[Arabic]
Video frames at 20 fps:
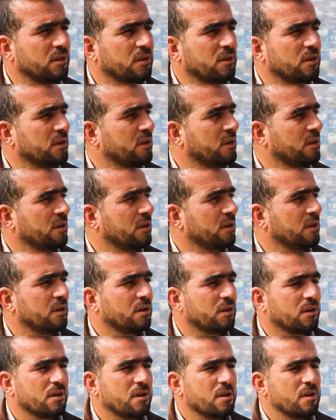
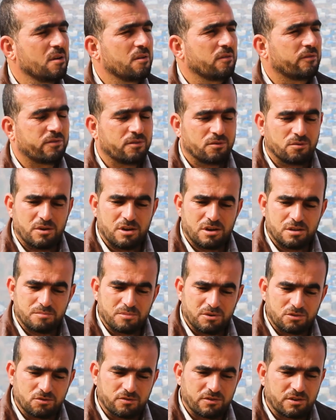آه، في واحد
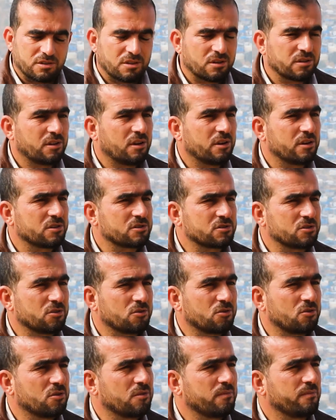بده فرضا تعليق
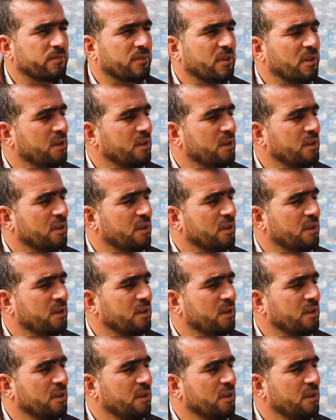سيروم